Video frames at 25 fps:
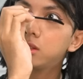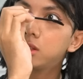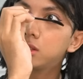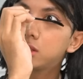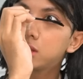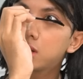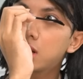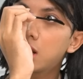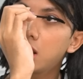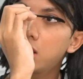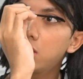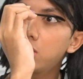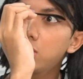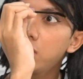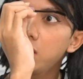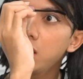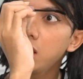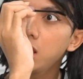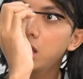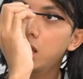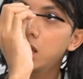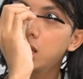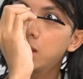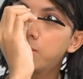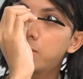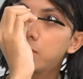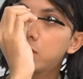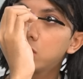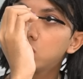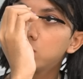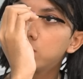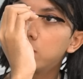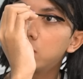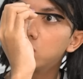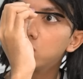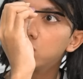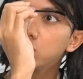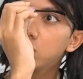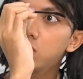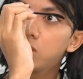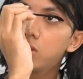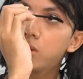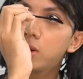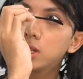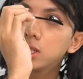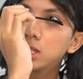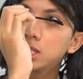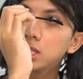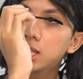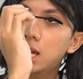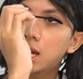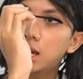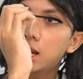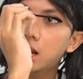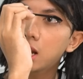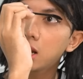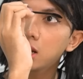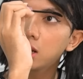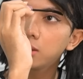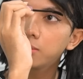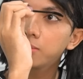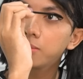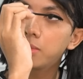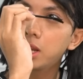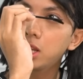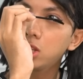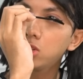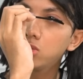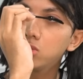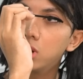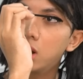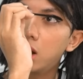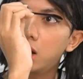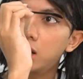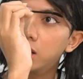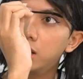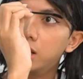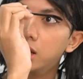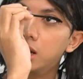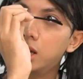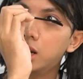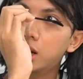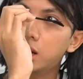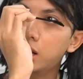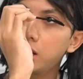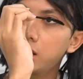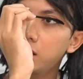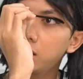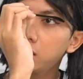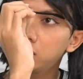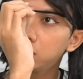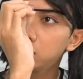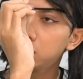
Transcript: Terserah lo deh percuma juga gue ngasih saran paling juga gak didengerin